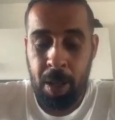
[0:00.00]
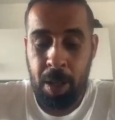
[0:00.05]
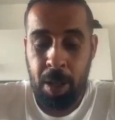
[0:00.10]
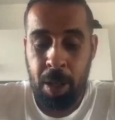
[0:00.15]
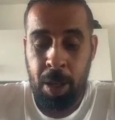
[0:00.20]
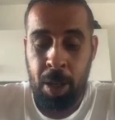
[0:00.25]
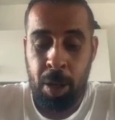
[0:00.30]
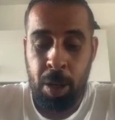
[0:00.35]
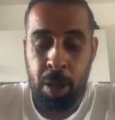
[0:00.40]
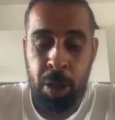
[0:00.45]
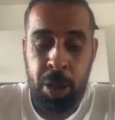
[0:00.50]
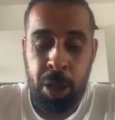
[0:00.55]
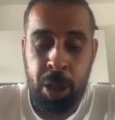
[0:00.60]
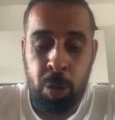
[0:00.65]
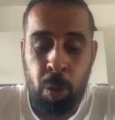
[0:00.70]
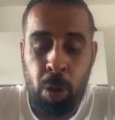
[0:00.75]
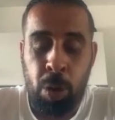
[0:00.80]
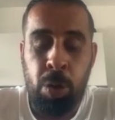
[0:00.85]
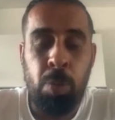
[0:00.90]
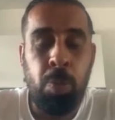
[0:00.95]
et euh, les
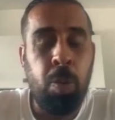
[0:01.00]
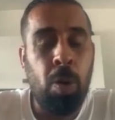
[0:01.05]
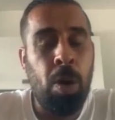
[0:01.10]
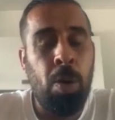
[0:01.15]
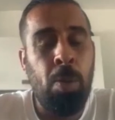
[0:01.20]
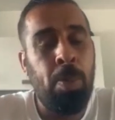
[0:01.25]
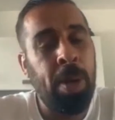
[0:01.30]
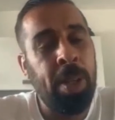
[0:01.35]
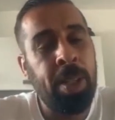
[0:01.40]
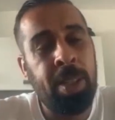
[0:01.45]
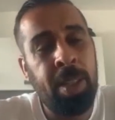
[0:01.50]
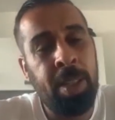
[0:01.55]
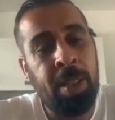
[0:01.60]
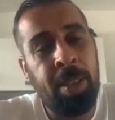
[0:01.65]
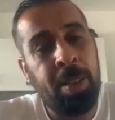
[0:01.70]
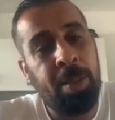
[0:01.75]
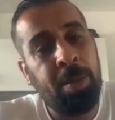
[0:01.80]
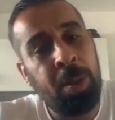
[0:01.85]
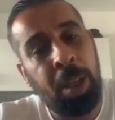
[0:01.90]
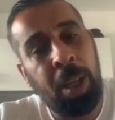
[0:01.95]
histoires de poids n'ont pas été
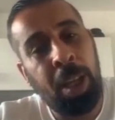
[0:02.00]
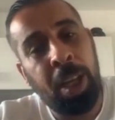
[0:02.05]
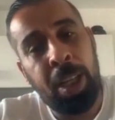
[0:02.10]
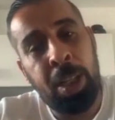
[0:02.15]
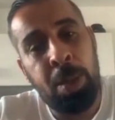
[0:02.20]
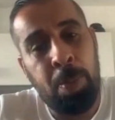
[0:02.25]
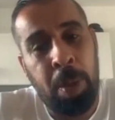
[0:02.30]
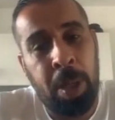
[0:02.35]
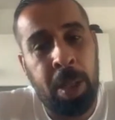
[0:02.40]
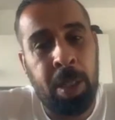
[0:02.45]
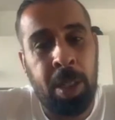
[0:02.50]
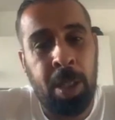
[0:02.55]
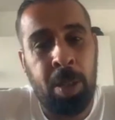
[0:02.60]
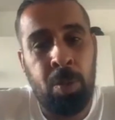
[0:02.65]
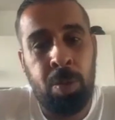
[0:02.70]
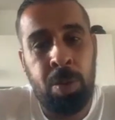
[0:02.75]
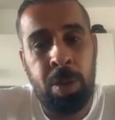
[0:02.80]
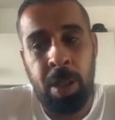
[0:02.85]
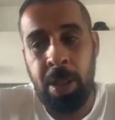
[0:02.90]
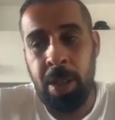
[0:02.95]
très respectées,
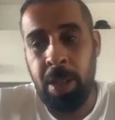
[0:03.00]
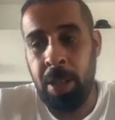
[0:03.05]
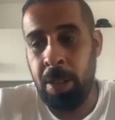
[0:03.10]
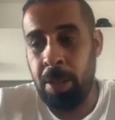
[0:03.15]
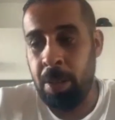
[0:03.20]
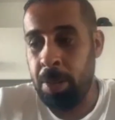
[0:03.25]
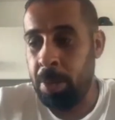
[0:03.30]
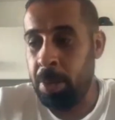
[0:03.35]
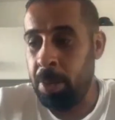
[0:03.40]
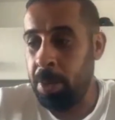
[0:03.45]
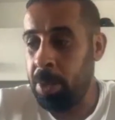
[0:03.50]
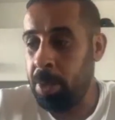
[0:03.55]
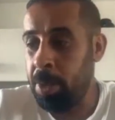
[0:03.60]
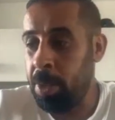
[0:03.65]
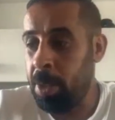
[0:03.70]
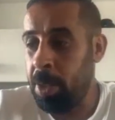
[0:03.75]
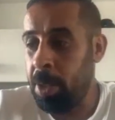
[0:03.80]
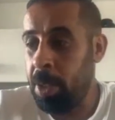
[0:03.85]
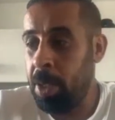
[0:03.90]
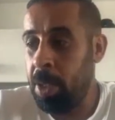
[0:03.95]
tout ça. Euh,
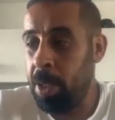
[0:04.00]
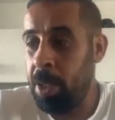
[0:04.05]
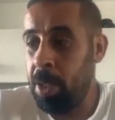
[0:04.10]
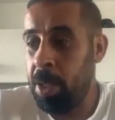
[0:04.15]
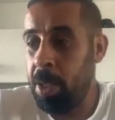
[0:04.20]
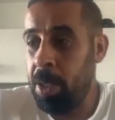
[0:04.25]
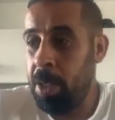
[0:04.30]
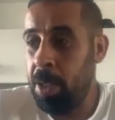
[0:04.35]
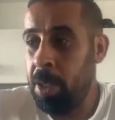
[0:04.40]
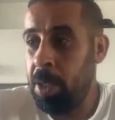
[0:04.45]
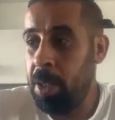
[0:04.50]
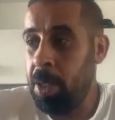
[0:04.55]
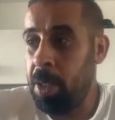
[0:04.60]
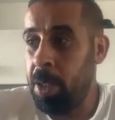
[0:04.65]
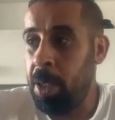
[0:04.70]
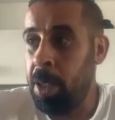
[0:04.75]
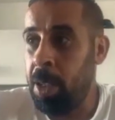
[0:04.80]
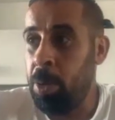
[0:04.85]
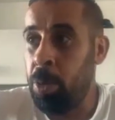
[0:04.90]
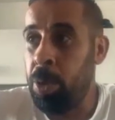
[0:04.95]

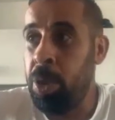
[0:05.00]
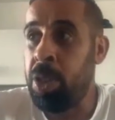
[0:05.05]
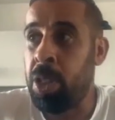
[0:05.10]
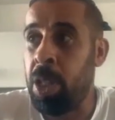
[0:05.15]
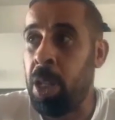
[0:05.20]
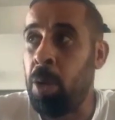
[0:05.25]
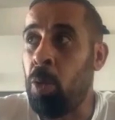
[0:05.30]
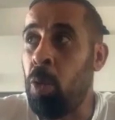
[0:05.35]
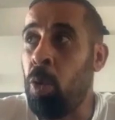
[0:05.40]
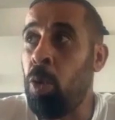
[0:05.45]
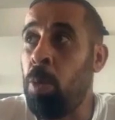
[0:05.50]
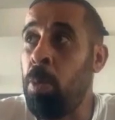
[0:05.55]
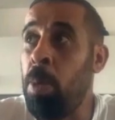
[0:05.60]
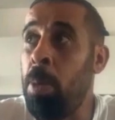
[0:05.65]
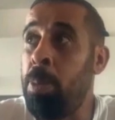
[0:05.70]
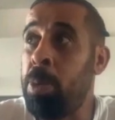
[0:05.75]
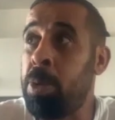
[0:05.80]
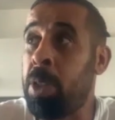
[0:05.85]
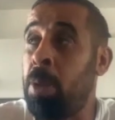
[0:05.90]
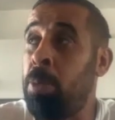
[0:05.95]
et, oui, c'était un gros combat
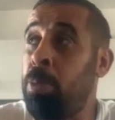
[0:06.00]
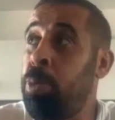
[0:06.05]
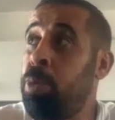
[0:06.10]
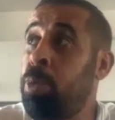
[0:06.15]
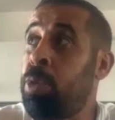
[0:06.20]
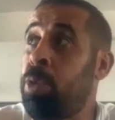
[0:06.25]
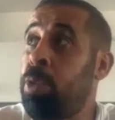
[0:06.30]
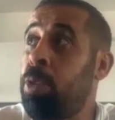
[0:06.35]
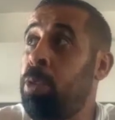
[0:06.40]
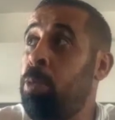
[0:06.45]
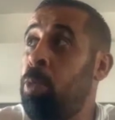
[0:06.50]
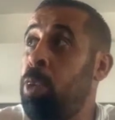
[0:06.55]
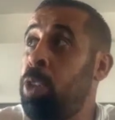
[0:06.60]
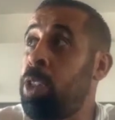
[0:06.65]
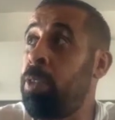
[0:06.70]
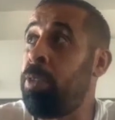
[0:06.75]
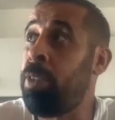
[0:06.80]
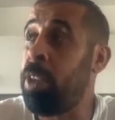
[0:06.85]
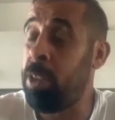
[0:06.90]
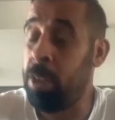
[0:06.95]
parce qu'en plus, euh, moi,
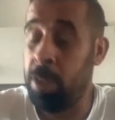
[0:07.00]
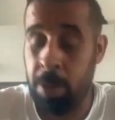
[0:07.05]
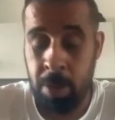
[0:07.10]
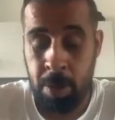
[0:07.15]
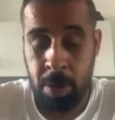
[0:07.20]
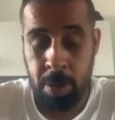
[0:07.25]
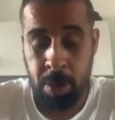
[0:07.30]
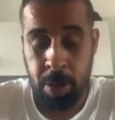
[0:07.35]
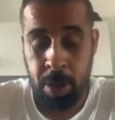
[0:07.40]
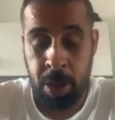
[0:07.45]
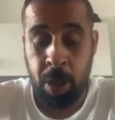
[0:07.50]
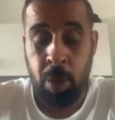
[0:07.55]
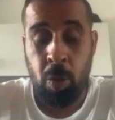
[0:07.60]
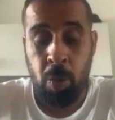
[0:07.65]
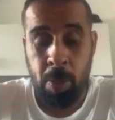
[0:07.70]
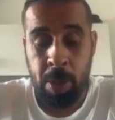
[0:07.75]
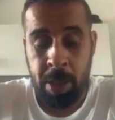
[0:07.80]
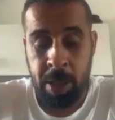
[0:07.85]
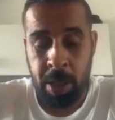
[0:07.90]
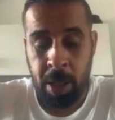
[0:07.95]
j'avais, j'ai
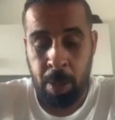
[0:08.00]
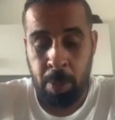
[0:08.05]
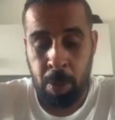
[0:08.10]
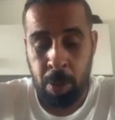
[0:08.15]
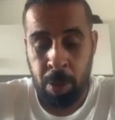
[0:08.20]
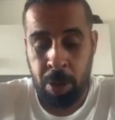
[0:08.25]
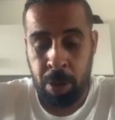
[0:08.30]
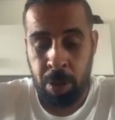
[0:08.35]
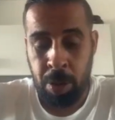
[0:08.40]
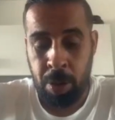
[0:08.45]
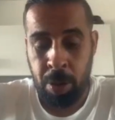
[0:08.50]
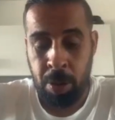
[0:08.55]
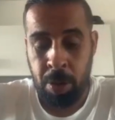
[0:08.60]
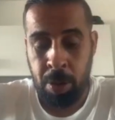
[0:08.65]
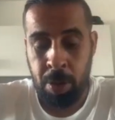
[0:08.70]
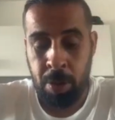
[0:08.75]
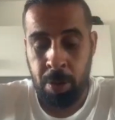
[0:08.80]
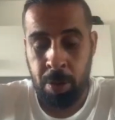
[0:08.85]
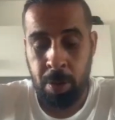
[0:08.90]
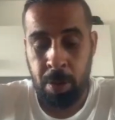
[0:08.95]
commencé la boxe
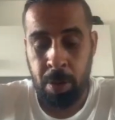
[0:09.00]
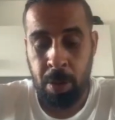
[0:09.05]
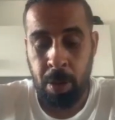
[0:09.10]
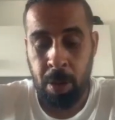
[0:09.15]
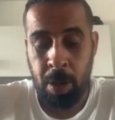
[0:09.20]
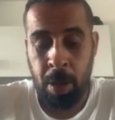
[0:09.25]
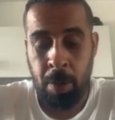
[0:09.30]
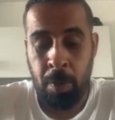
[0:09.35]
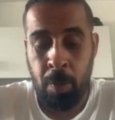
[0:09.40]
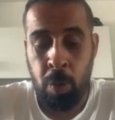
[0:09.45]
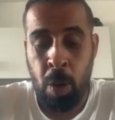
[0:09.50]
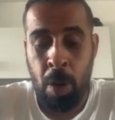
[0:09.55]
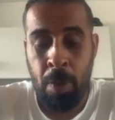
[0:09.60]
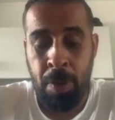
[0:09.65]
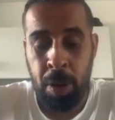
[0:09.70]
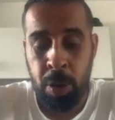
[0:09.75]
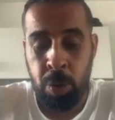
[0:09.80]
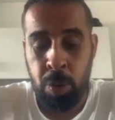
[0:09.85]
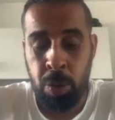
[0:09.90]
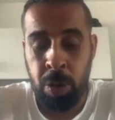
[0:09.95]
et vouloir
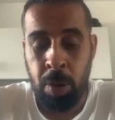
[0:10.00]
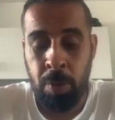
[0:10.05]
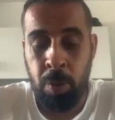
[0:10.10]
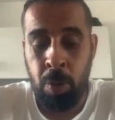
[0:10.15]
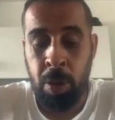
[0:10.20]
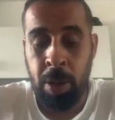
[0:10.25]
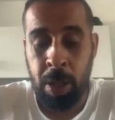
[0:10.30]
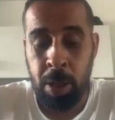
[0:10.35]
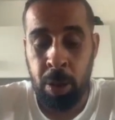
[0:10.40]
faire du haut niveau quand